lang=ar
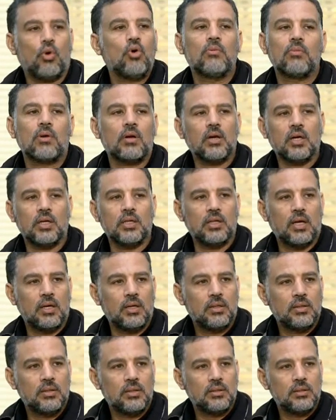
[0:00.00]
حكم الراجل ده
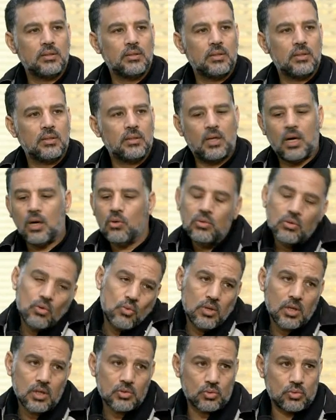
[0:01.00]
او ان
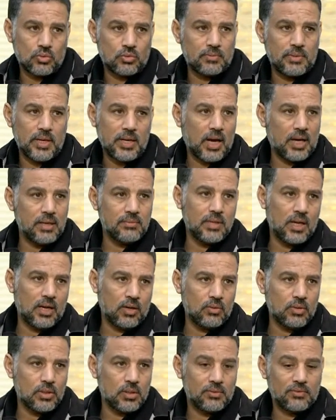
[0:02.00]
هو يسقط باي حال من
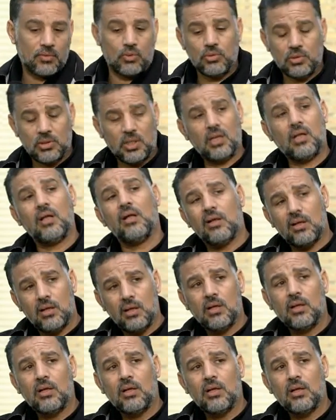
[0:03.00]
الاحوال فكنت انا